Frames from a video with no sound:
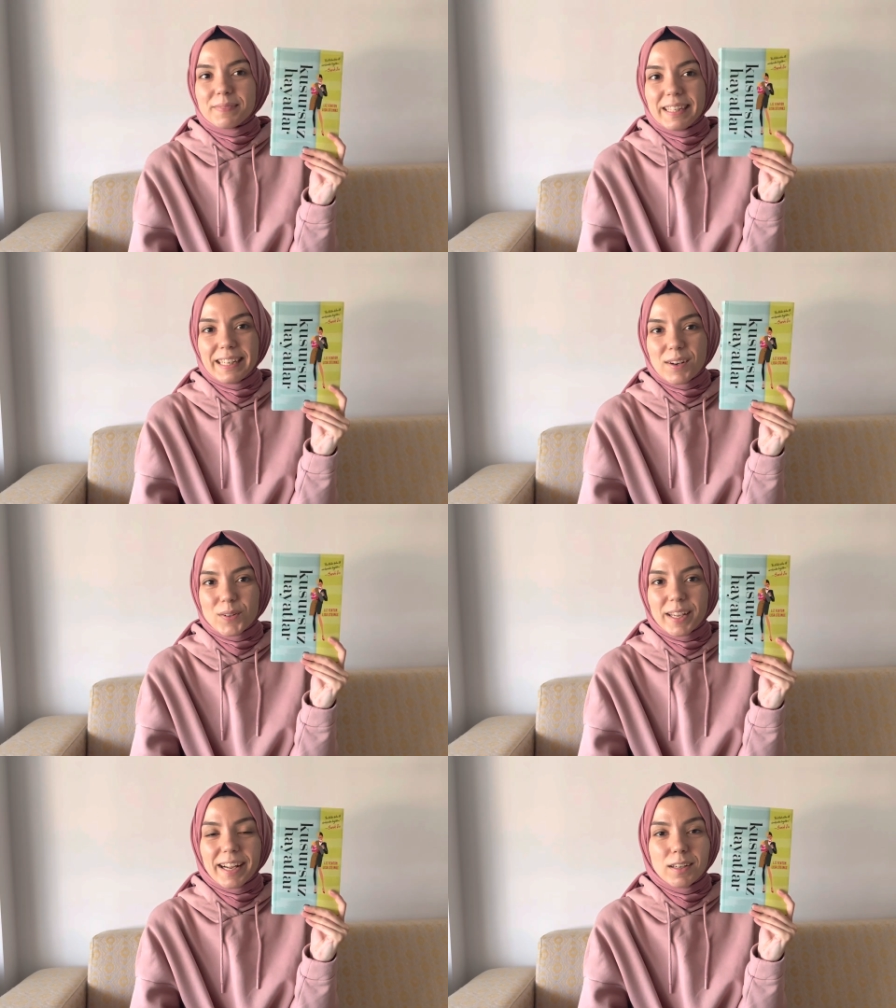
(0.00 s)
İlk
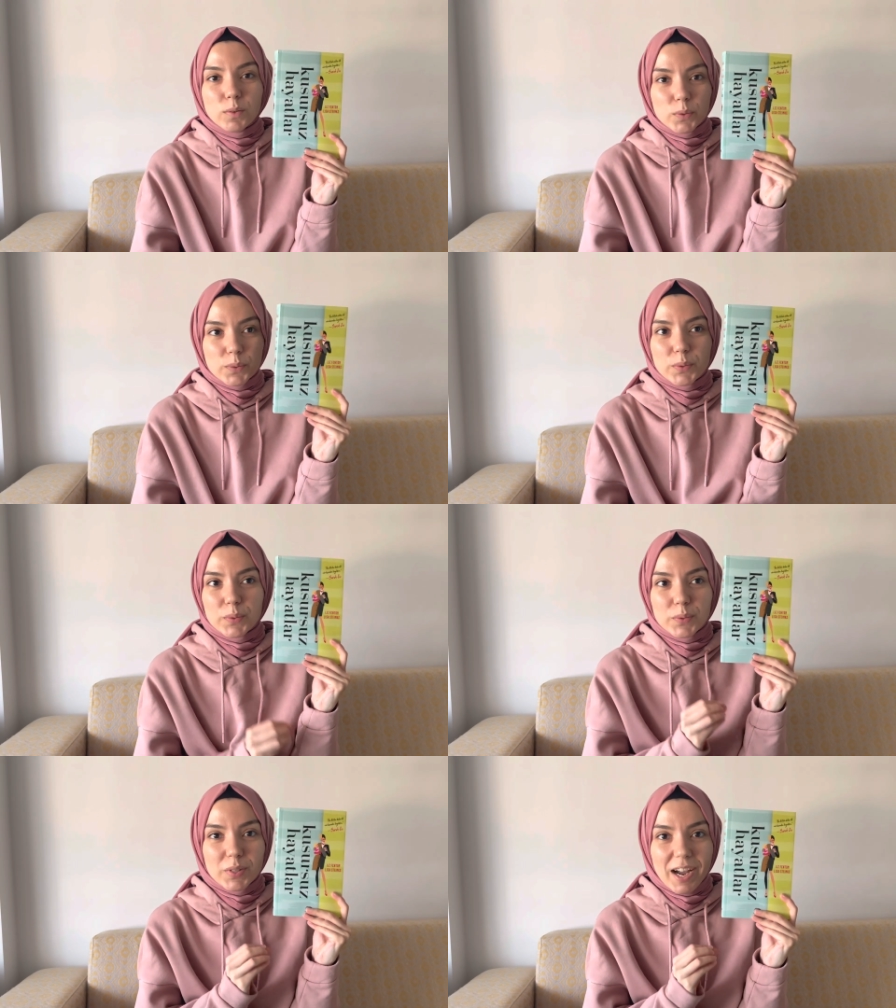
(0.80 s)
olarak
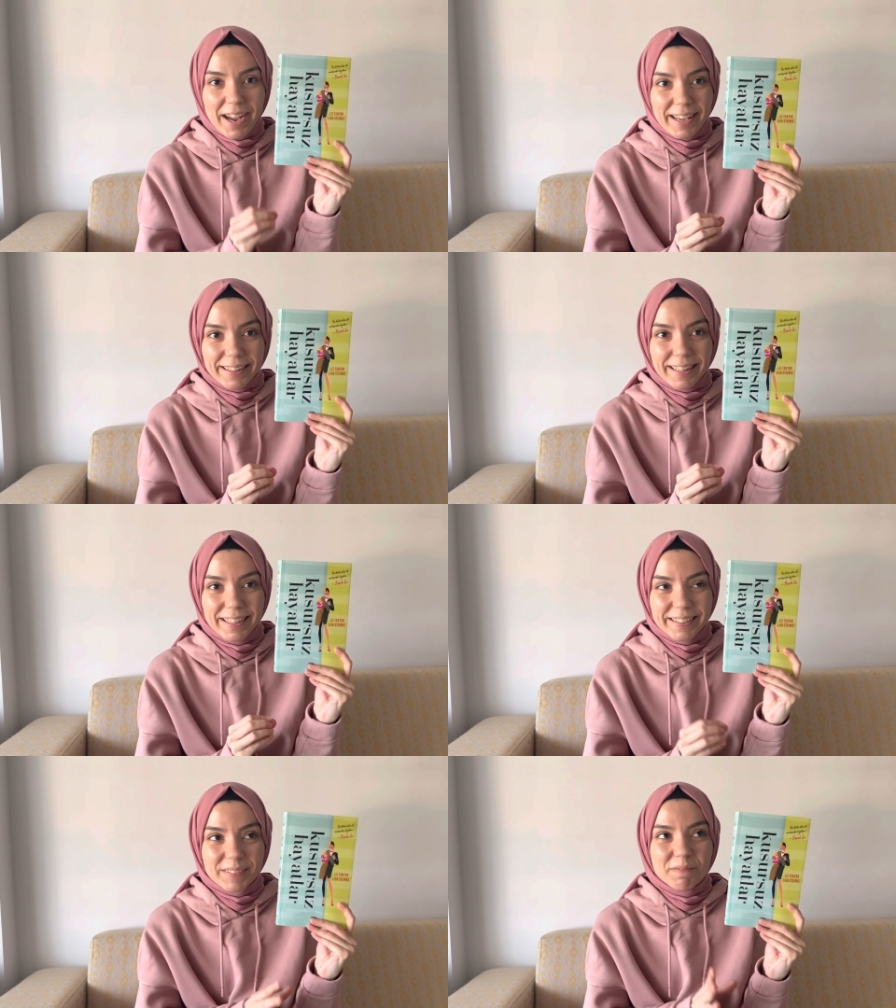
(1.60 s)
Kusursuz Hayatlar.